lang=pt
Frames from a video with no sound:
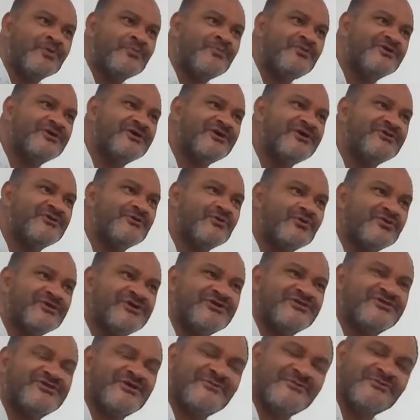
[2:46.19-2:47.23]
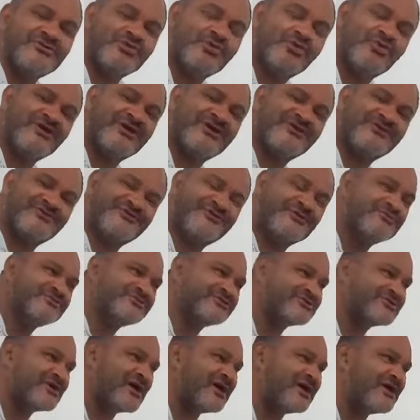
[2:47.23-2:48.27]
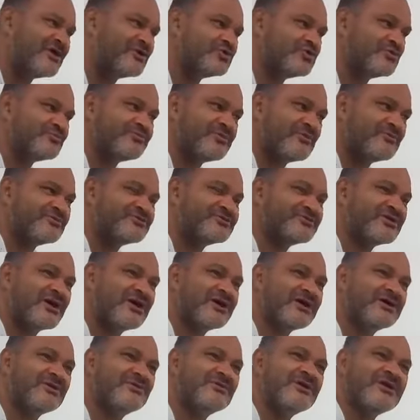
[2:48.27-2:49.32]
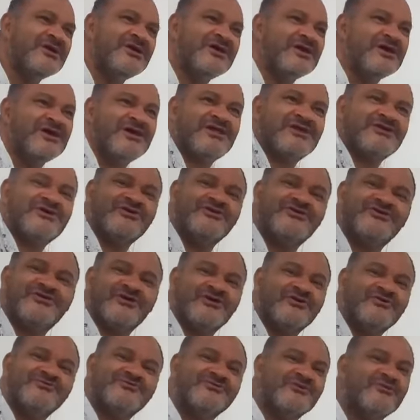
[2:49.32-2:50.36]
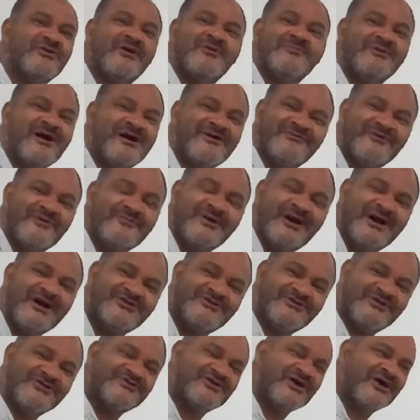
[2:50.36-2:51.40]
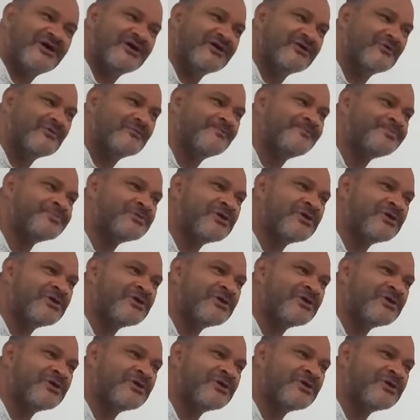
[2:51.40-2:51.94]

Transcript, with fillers: Porque o que estava no coração de Israel, do povo de Israel, era que Deus não amava mais a Israel.